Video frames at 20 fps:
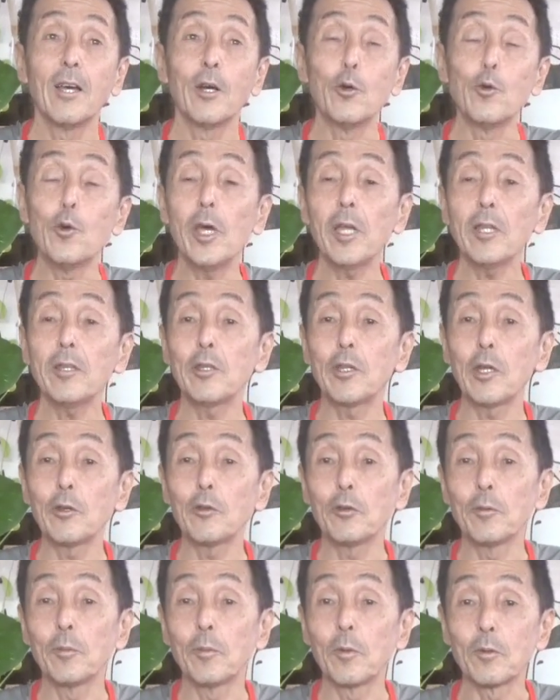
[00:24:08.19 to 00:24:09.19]
飢えってい
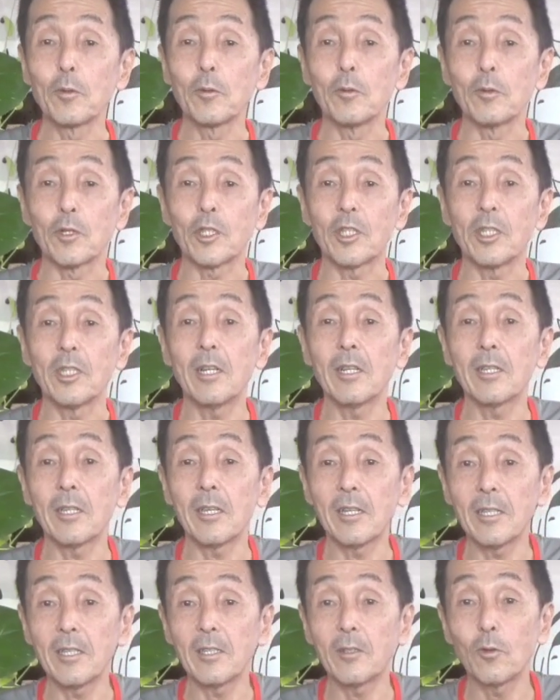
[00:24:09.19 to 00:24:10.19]
うものを知ら
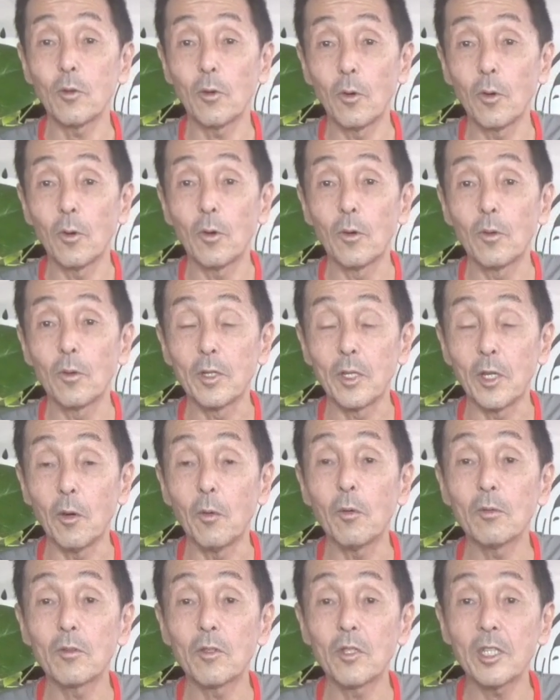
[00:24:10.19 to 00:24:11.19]
ない人、日
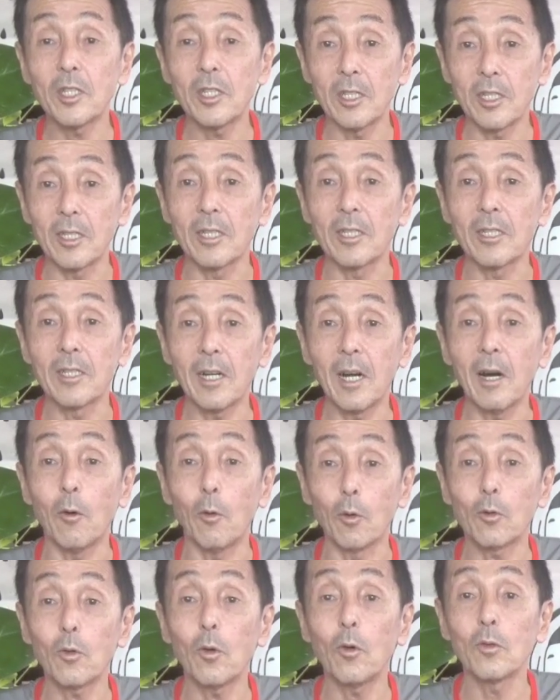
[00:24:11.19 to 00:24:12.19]
本人が
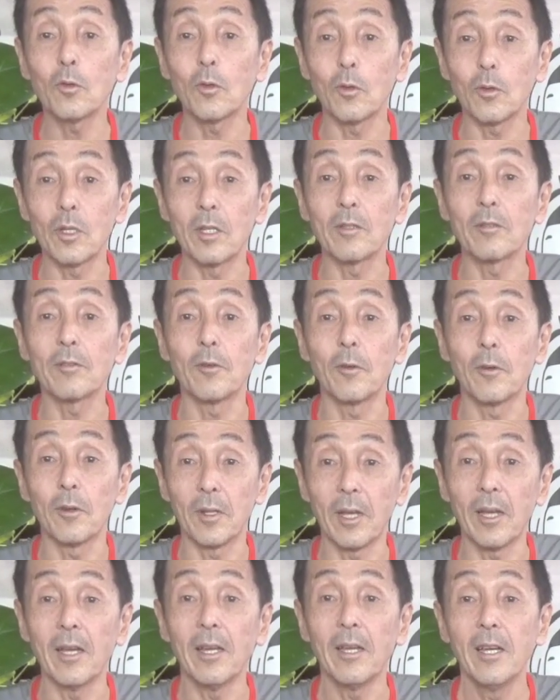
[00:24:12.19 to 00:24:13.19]
ほとんどですよ
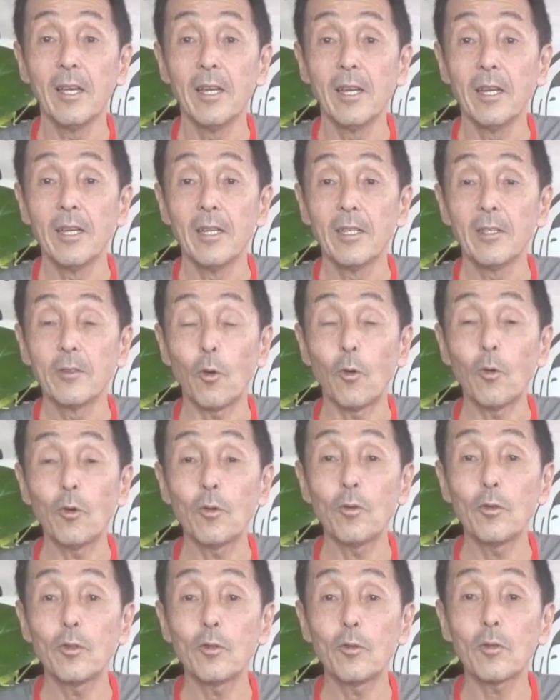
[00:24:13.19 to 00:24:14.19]
ね。そう
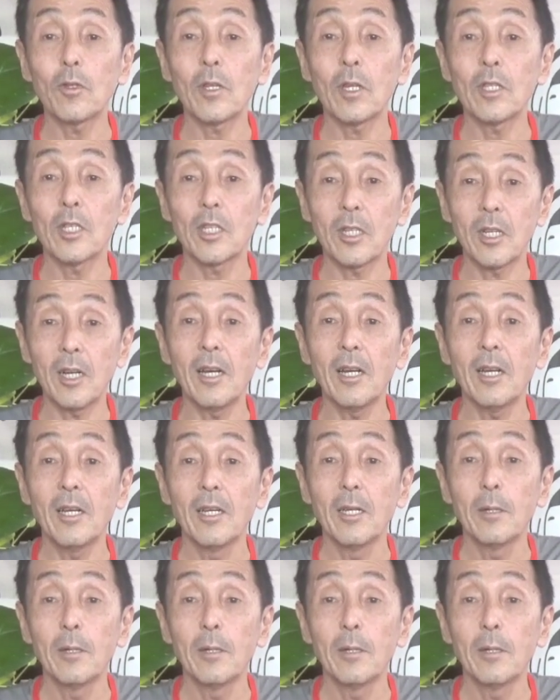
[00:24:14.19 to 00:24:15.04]
いう人たちが